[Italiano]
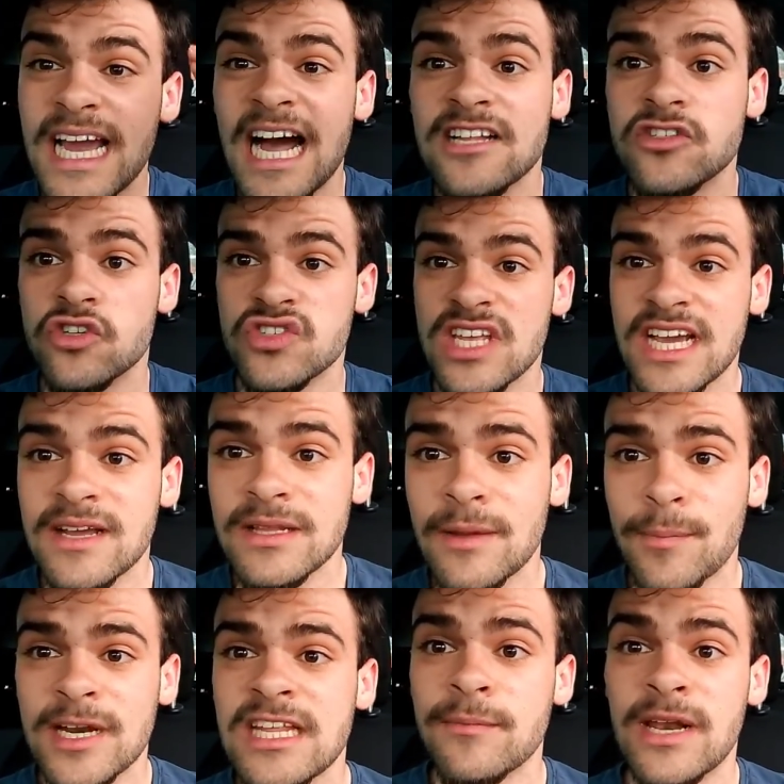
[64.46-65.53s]
Ma cazzo, ste,
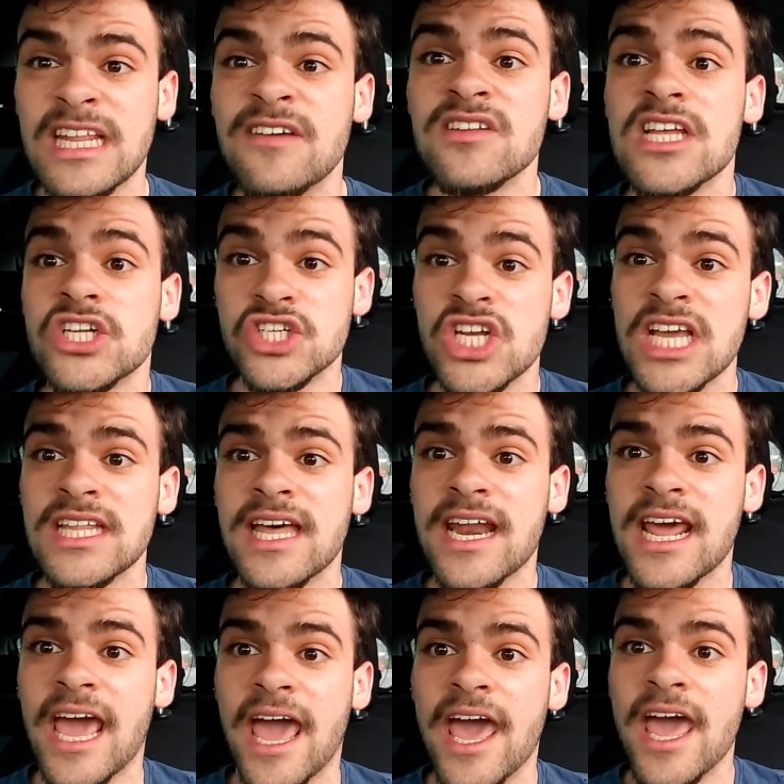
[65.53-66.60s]
te parti me le devi
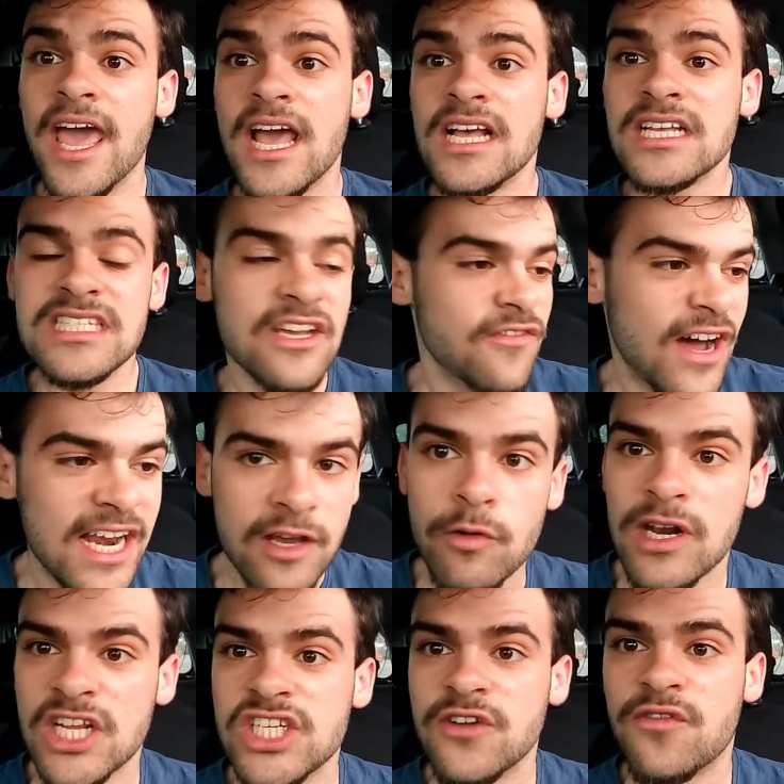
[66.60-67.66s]
decidere se vali
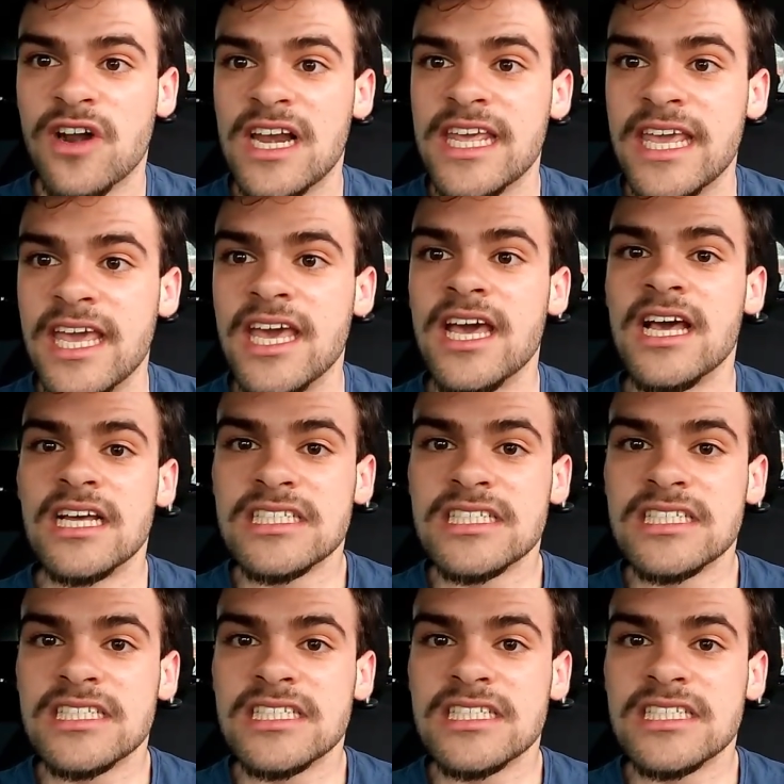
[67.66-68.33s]
quella cifra lì.